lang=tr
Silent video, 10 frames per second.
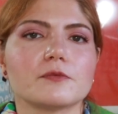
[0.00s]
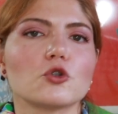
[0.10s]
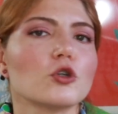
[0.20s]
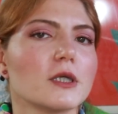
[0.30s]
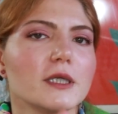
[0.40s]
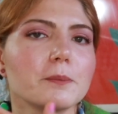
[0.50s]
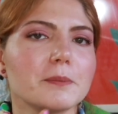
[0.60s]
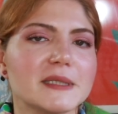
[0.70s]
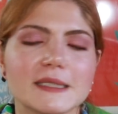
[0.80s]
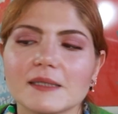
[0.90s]
kullanıp
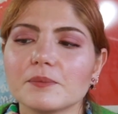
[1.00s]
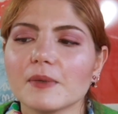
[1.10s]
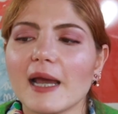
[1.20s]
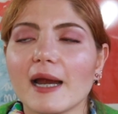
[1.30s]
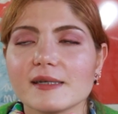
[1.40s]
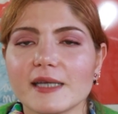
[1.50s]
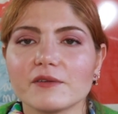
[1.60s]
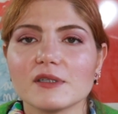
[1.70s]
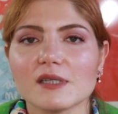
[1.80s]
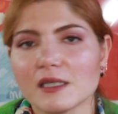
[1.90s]
bitirip eğer
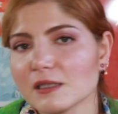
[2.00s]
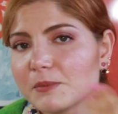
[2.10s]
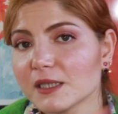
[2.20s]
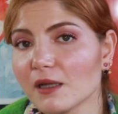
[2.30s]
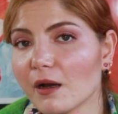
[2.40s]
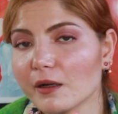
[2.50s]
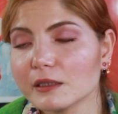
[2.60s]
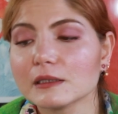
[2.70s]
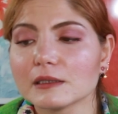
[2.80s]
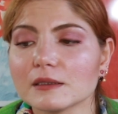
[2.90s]
sevdiyseniz bir daha
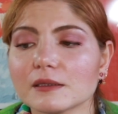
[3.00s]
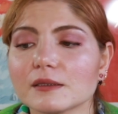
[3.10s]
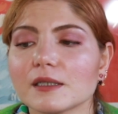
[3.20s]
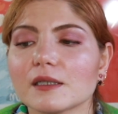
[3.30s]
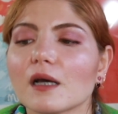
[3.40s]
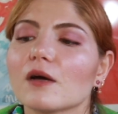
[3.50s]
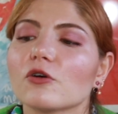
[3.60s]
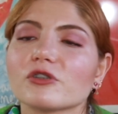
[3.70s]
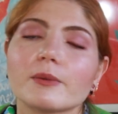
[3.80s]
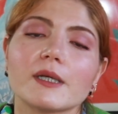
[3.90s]
alırsınız ya da o
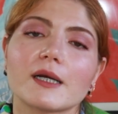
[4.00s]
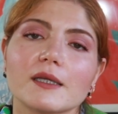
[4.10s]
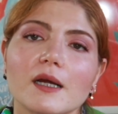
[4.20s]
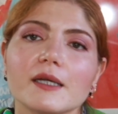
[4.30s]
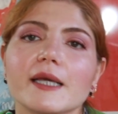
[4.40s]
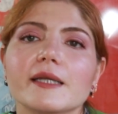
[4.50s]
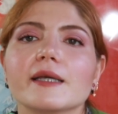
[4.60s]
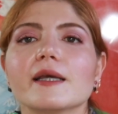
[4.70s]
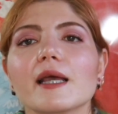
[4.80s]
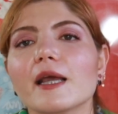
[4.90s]
zamana kadar yeni